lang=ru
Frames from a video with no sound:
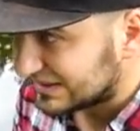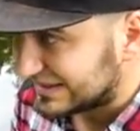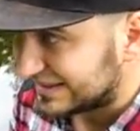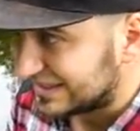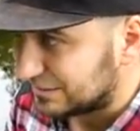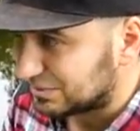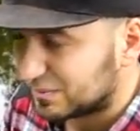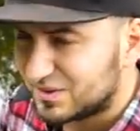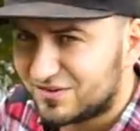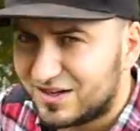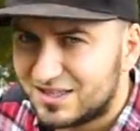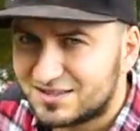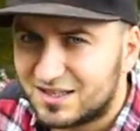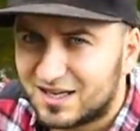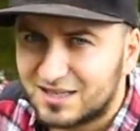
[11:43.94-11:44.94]
И
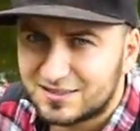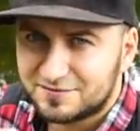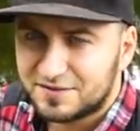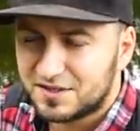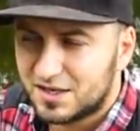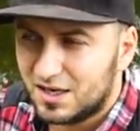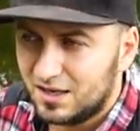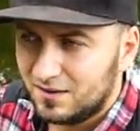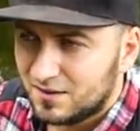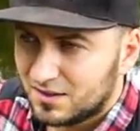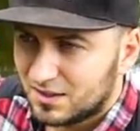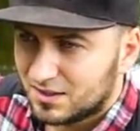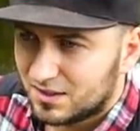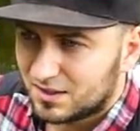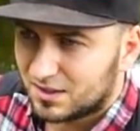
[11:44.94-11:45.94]
проплывает какая-то фигня.
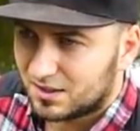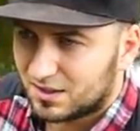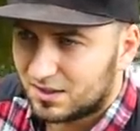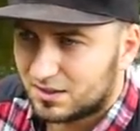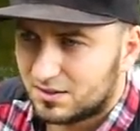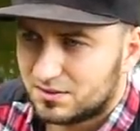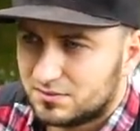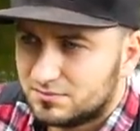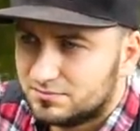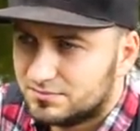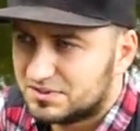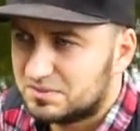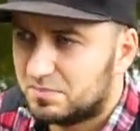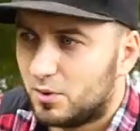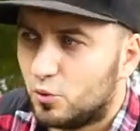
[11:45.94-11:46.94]
А,
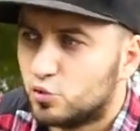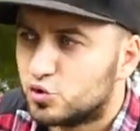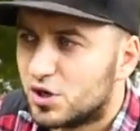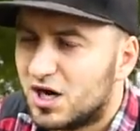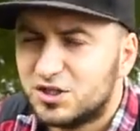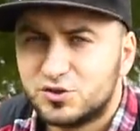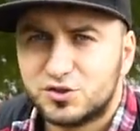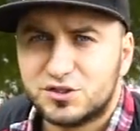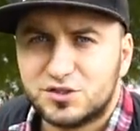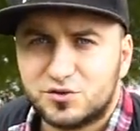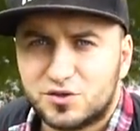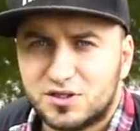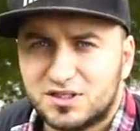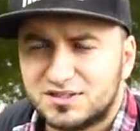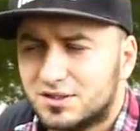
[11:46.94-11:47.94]
типа ужа что-то,
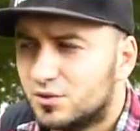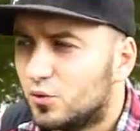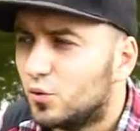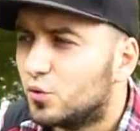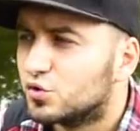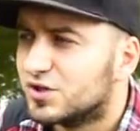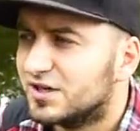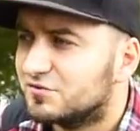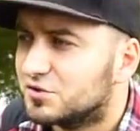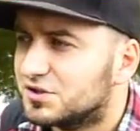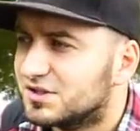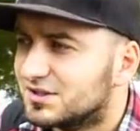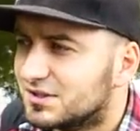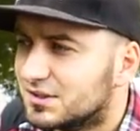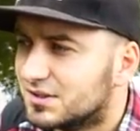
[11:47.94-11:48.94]
только я знаю, у ужей
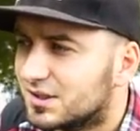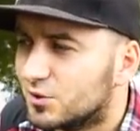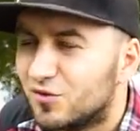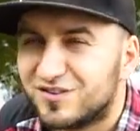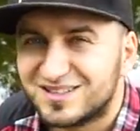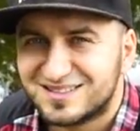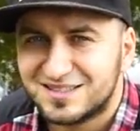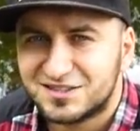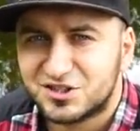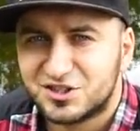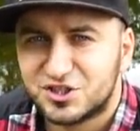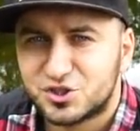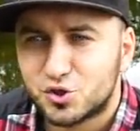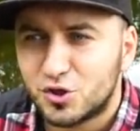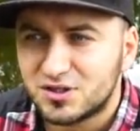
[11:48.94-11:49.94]
вроде головка, знаете,
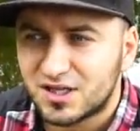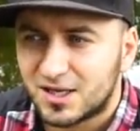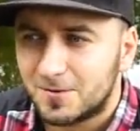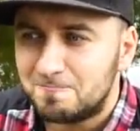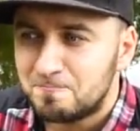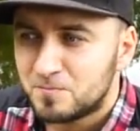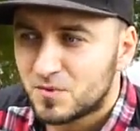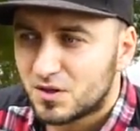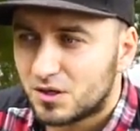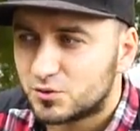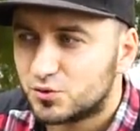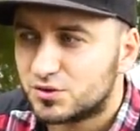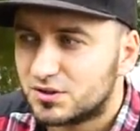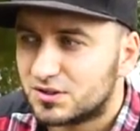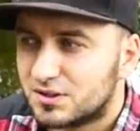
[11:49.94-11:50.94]
она желтая, а
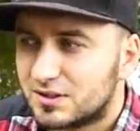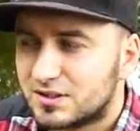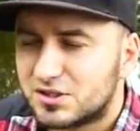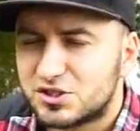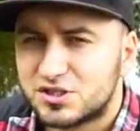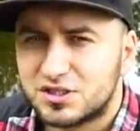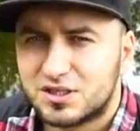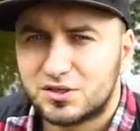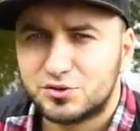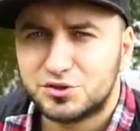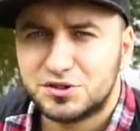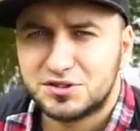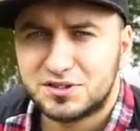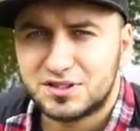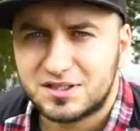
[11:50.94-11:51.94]
тут я даже,
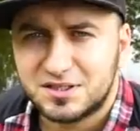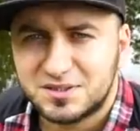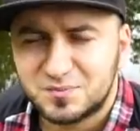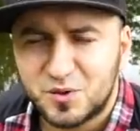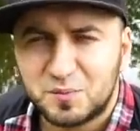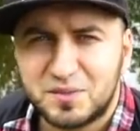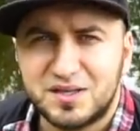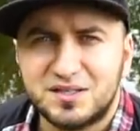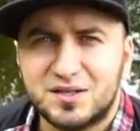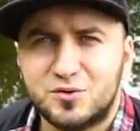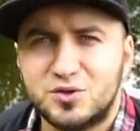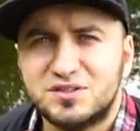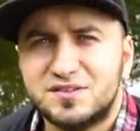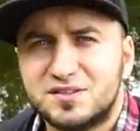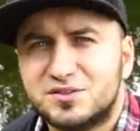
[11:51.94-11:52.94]
короче, так и не смог понять,
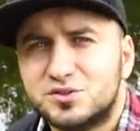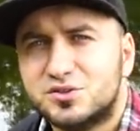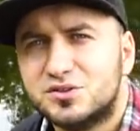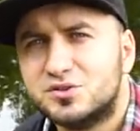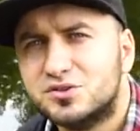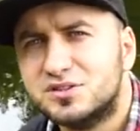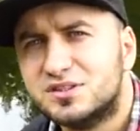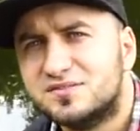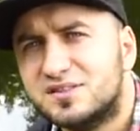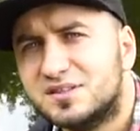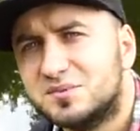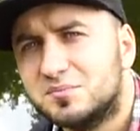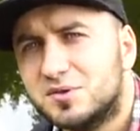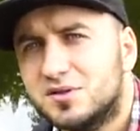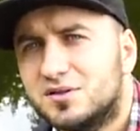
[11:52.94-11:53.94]
какой цвет, что за цвет
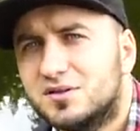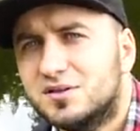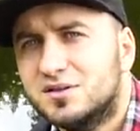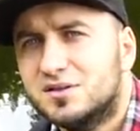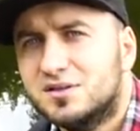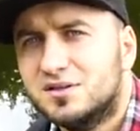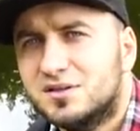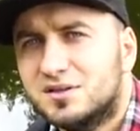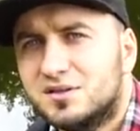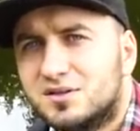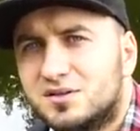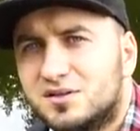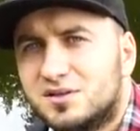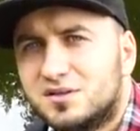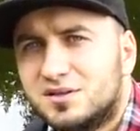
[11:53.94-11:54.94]
там был
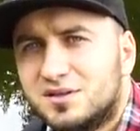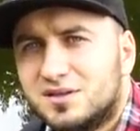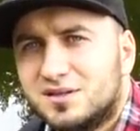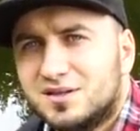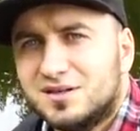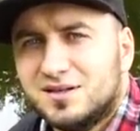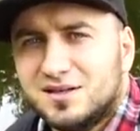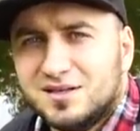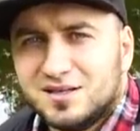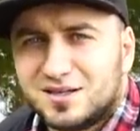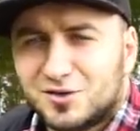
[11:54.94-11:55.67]
непонятно.